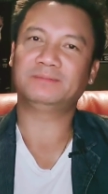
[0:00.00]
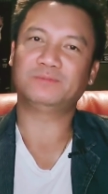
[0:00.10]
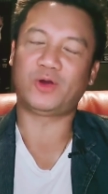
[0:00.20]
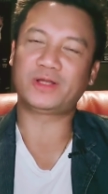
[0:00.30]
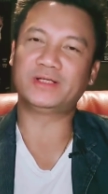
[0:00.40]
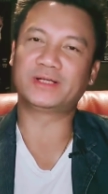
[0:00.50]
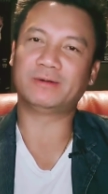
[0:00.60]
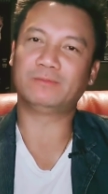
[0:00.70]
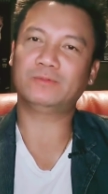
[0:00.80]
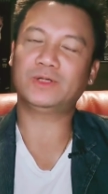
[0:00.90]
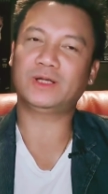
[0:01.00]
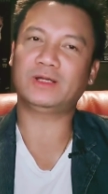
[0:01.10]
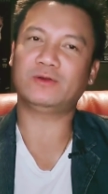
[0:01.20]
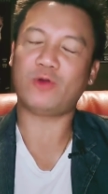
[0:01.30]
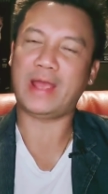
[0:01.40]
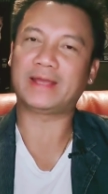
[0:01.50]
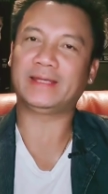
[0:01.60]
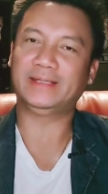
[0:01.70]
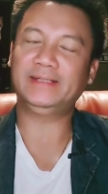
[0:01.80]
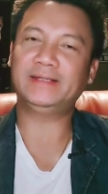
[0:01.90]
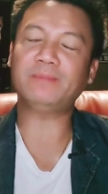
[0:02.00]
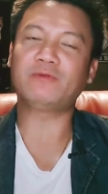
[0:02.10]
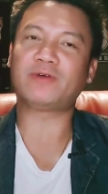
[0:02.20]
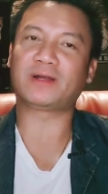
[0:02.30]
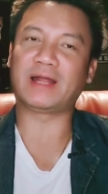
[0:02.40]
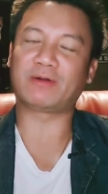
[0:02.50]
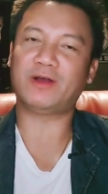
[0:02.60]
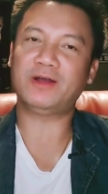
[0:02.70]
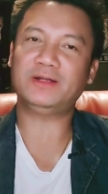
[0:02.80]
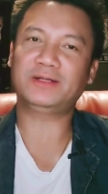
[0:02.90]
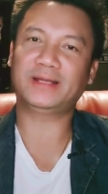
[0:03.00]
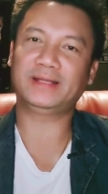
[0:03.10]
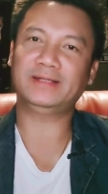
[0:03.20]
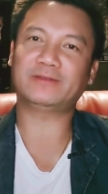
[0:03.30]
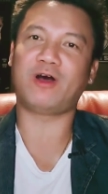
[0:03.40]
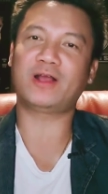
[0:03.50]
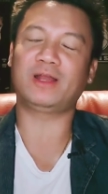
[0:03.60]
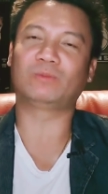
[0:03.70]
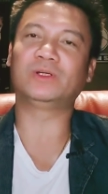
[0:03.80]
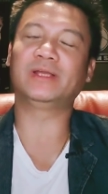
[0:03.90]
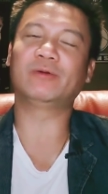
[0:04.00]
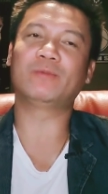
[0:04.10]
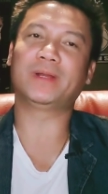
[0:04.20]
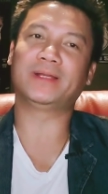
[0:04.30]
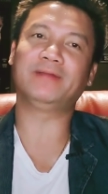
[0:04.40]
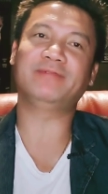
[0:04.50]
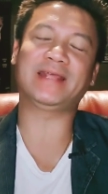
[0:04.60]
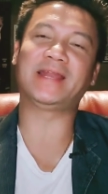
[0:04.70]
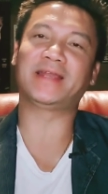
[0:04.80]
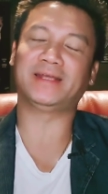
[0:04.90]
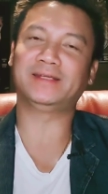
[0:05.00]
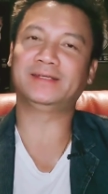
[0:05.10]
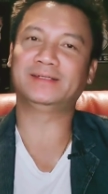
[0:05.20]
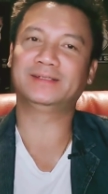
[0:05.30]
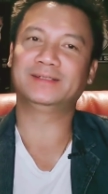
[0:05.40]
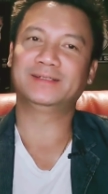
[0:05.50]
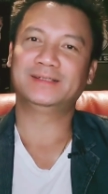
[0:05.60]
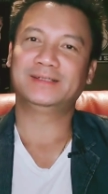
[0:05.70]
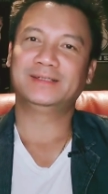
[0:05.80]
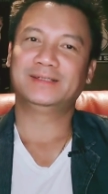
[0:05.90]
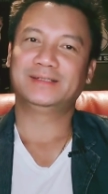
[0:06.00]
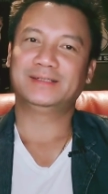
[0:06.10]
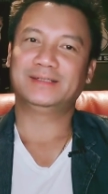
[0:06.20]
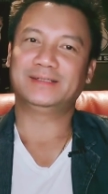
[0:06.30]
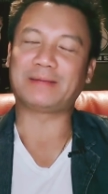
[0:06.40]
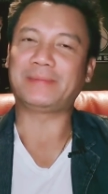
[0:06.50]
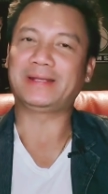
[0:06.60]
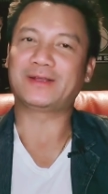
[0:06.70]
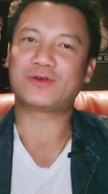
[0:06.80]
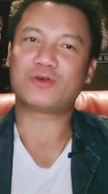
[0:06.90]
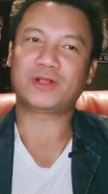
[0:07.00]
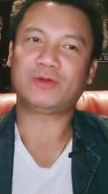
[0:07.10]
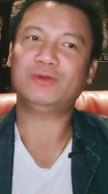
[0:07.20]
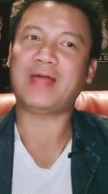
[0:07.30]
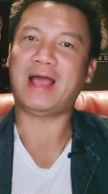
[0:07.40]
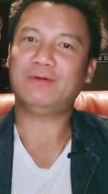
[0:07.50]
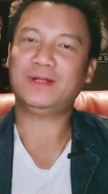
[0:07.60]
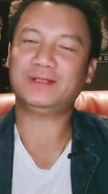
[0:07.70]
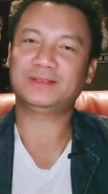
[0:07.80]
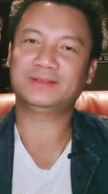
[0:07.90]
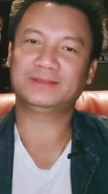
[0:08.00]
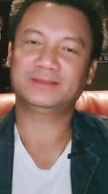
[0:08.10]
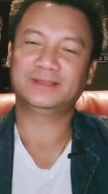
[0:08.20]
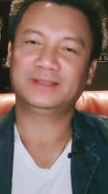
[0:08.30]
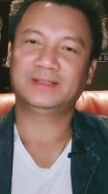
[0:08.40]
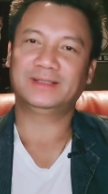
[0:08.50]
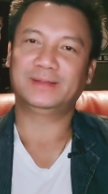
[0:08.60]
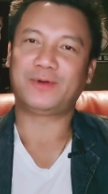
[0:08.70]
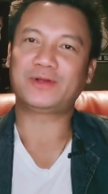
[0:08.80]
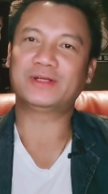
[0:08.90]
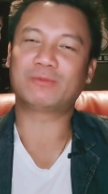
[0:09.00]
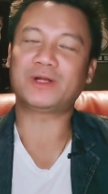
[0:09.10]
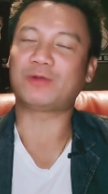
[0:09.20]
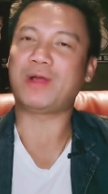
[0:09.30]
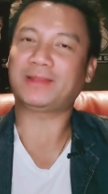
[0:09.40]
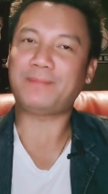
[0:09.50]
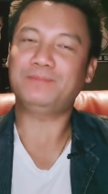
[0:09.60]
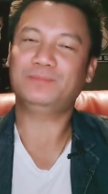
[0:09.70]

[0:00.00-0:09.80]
Mọi người cũng à, hoan hỷ góp một phần nào đó để tỏ cái lòng thương yêu của mình đến với gia đình này đặc biệt là cô cô dâu Hiếu Thảo đó thì mọi người cũng rất là quan tâm